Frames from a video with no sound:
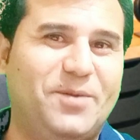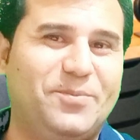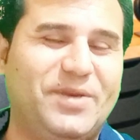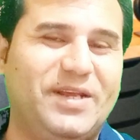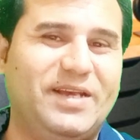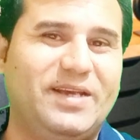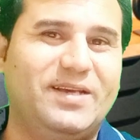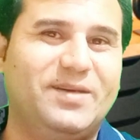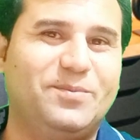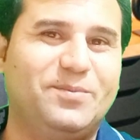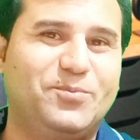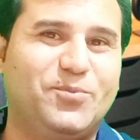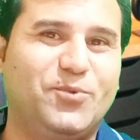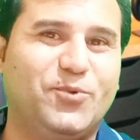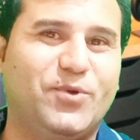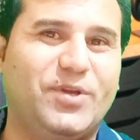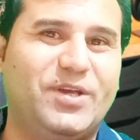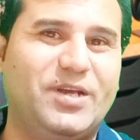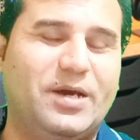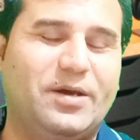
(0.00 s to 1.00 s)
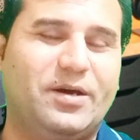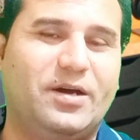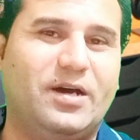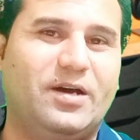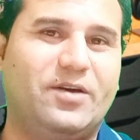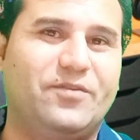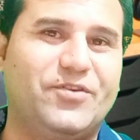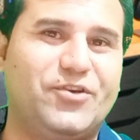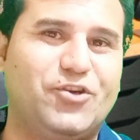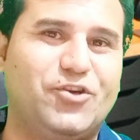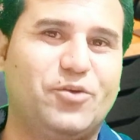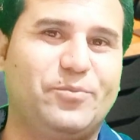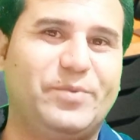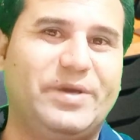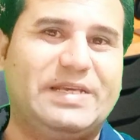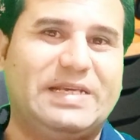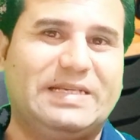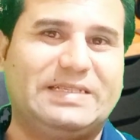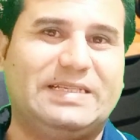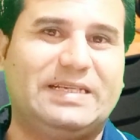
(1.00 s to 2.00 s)
हमने पूरी वीडियो में
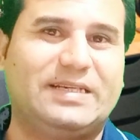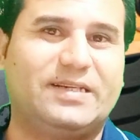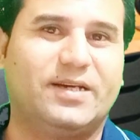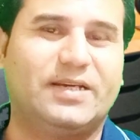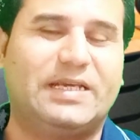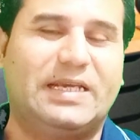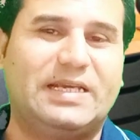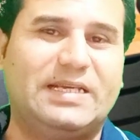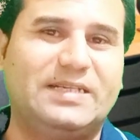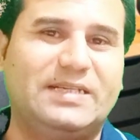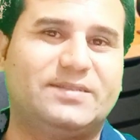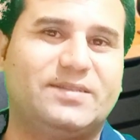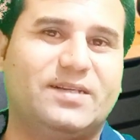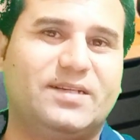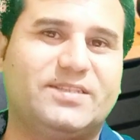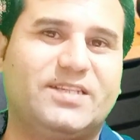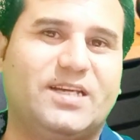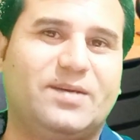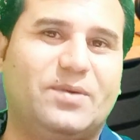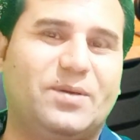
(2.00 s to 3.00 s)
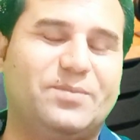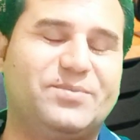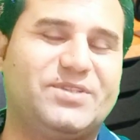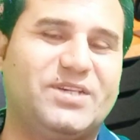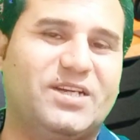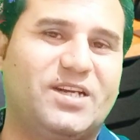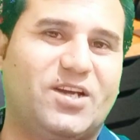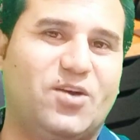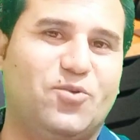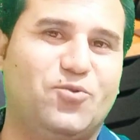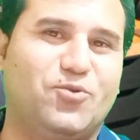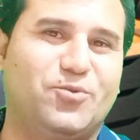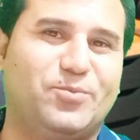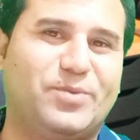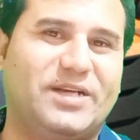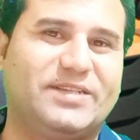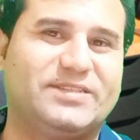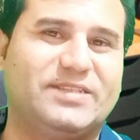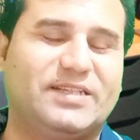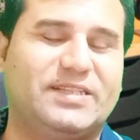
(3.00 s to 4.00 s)
ये सीखा कि किस तरह से हम आप शेयर अकाउंट
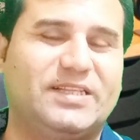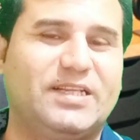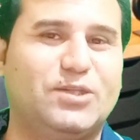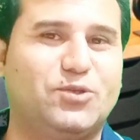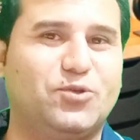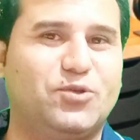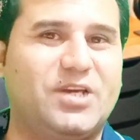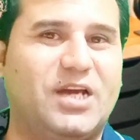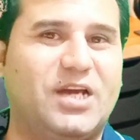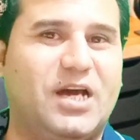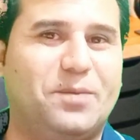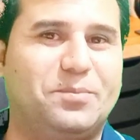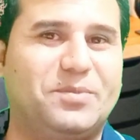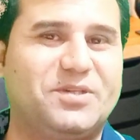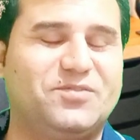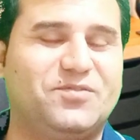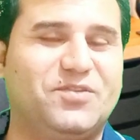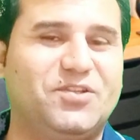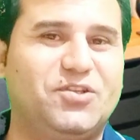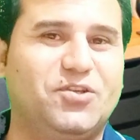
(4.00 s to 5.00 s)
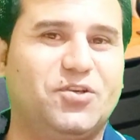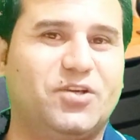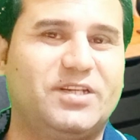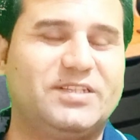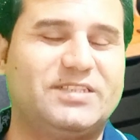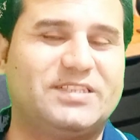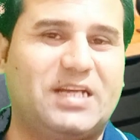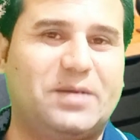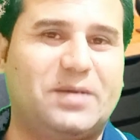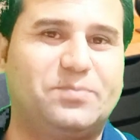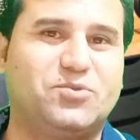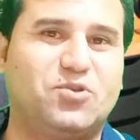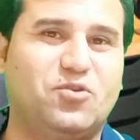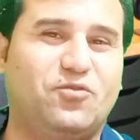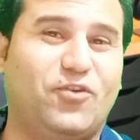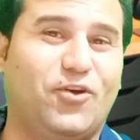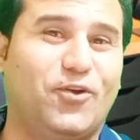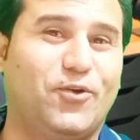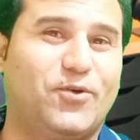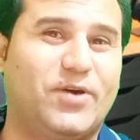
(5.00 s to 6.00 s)
बना सकते हैं तो ये आप इस वीडियो के स्टेप्स को
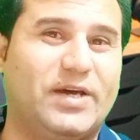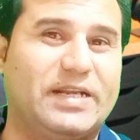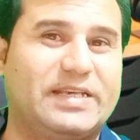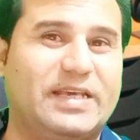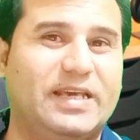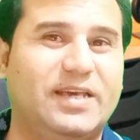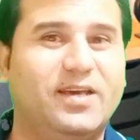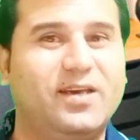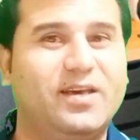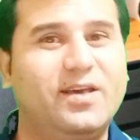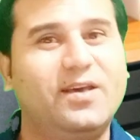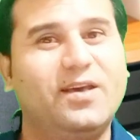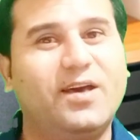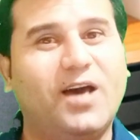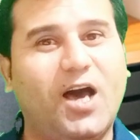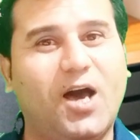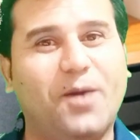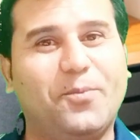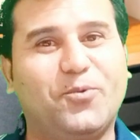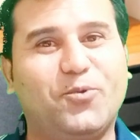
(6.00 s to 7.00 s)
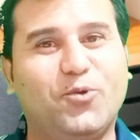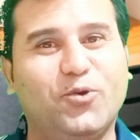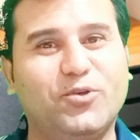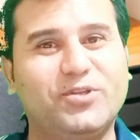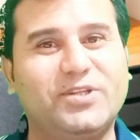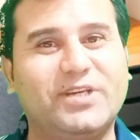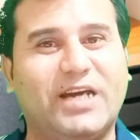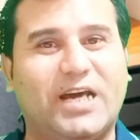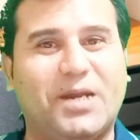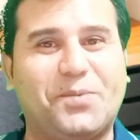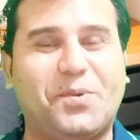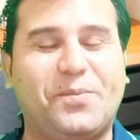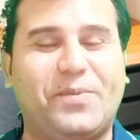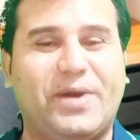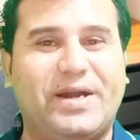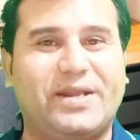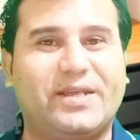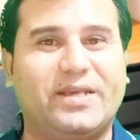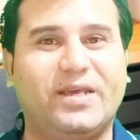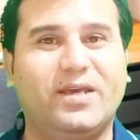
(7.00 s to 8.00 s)
फॉलो करके आप खुद घर पे
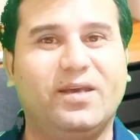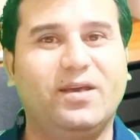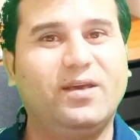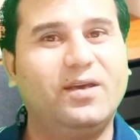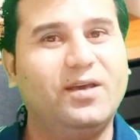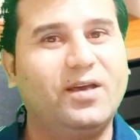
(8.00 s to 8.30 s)
बैठ के